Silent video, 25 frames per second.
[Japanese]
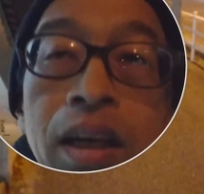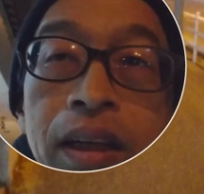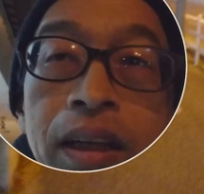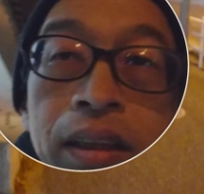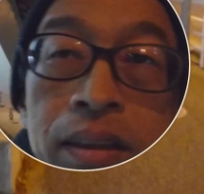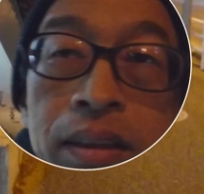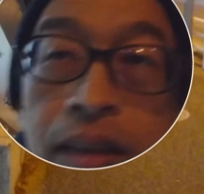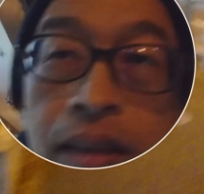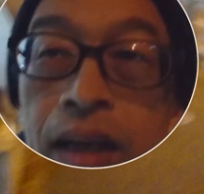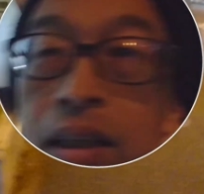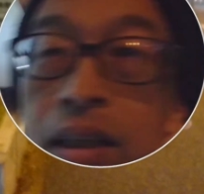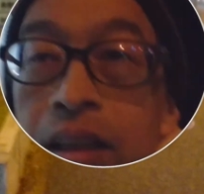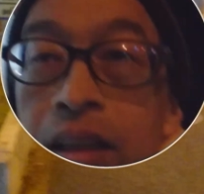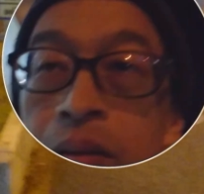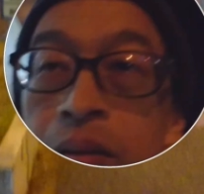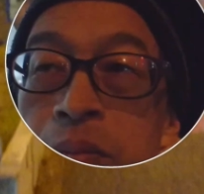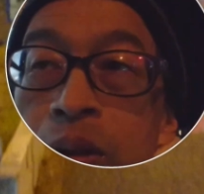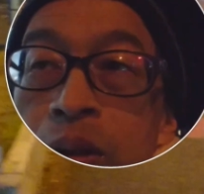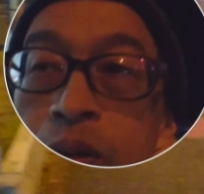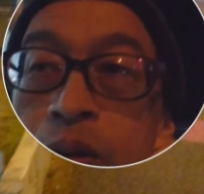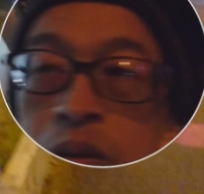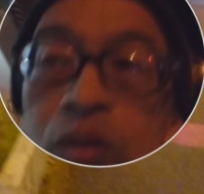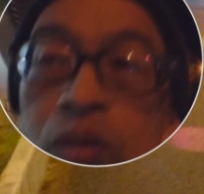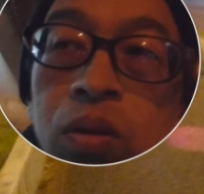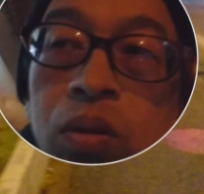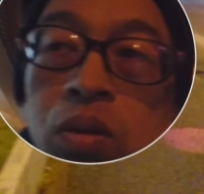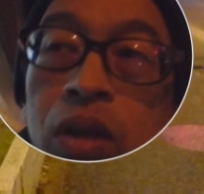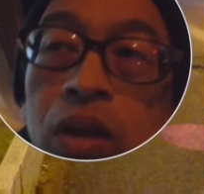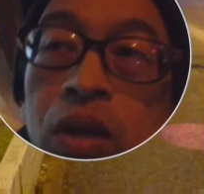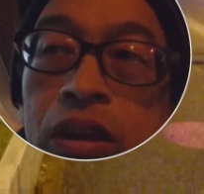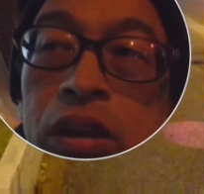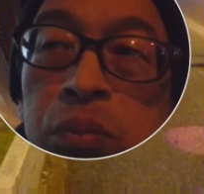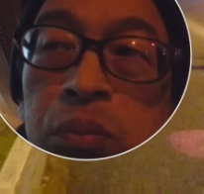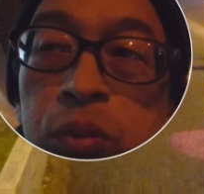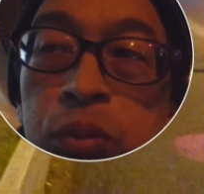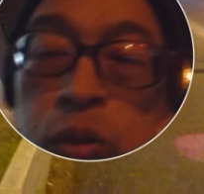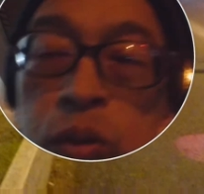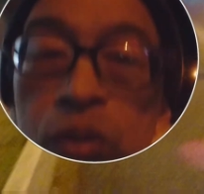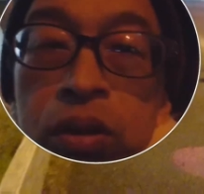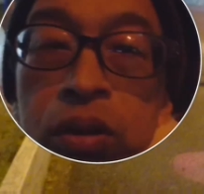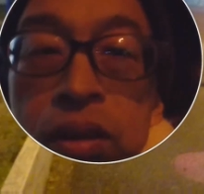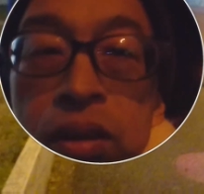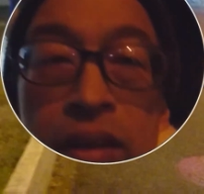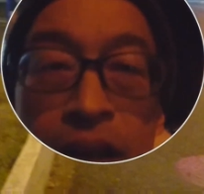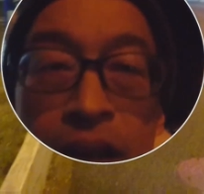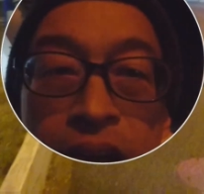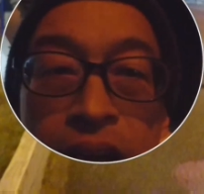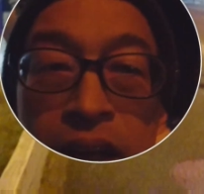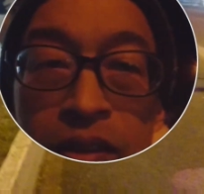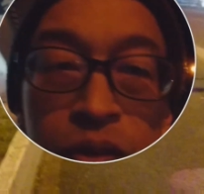なんか見るとエジプト人
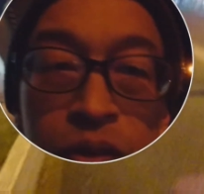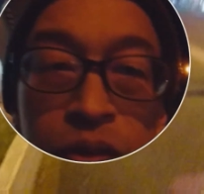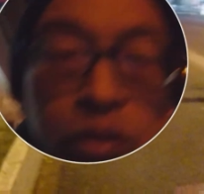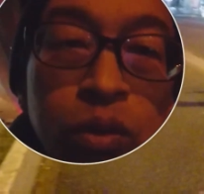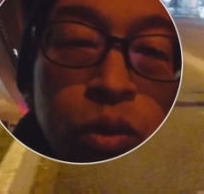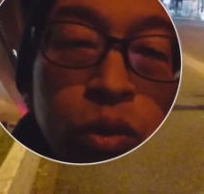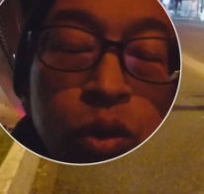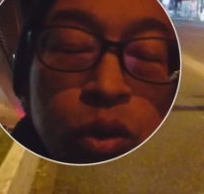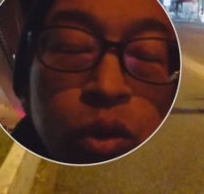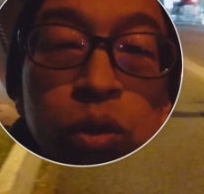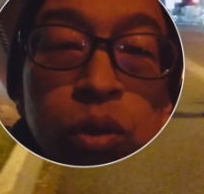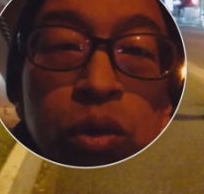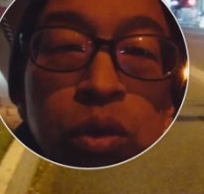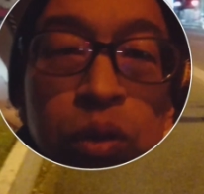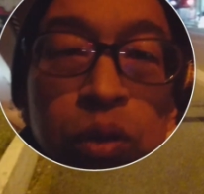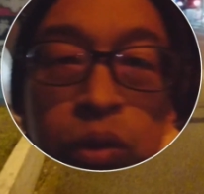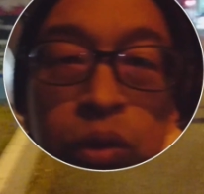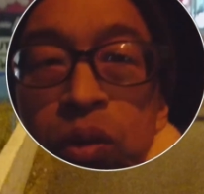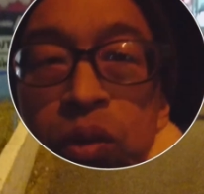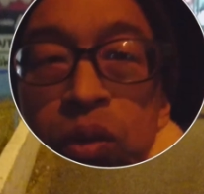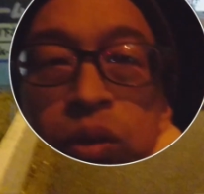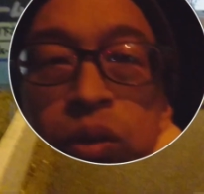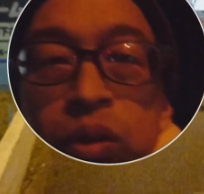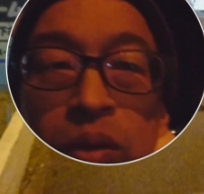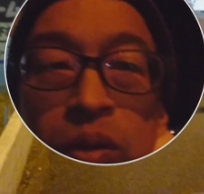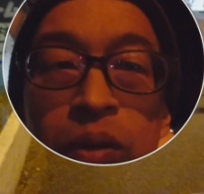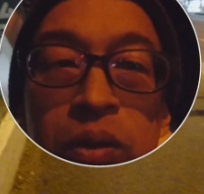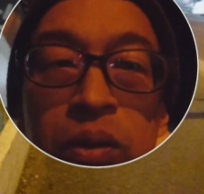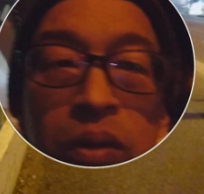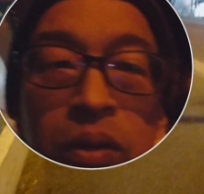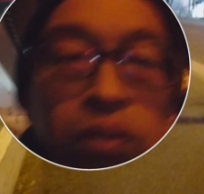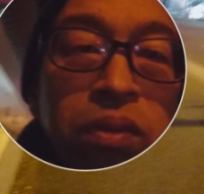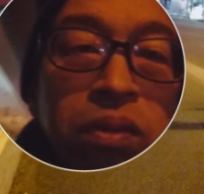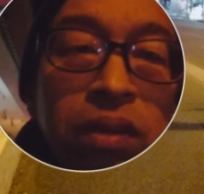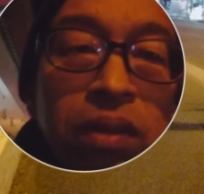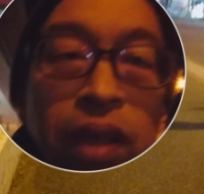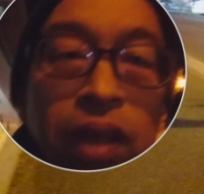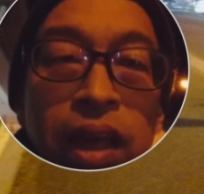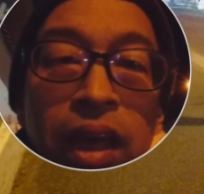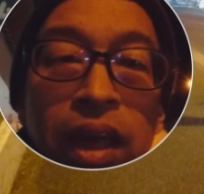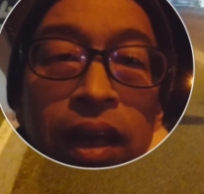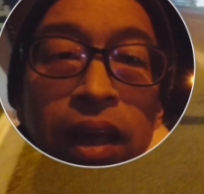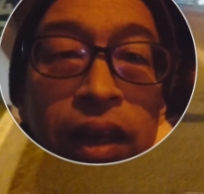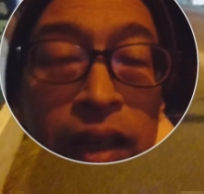がその呪術師を呼んで、